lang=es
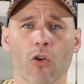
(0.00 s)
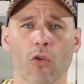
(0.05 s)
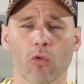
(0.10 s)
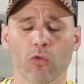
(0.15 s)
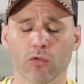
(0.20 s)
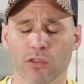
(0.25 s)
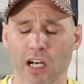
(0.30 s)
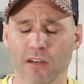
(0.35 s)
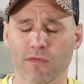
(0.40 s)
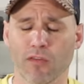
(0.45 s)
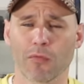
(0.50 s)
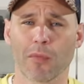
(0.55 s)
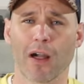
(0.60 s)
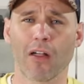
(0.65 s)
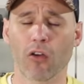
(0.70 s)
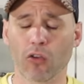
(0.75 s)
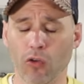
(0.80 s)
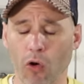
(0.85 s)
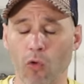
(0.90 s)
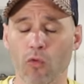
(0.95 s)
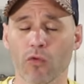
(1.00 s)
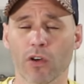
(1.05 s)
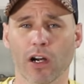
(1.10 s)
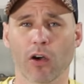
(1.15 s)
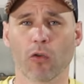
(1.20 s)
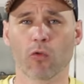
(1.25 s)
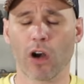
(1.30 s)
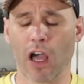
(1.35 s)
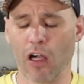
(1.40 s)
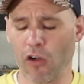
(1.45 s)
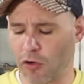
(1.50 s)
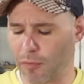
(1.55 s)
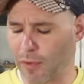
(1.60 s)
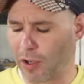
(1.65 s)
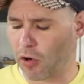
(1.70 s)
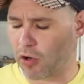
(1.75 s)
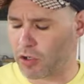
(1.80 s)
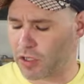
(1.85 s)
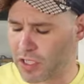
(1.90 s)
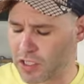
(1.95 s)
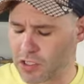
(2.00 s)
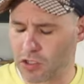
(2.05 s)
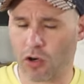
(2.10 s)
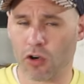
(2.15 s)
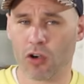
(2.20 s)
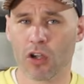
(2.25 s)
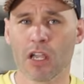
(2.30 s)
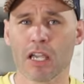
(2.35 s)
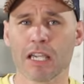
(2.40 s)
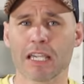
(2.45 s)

un transformador con un regulador, mejor dicho,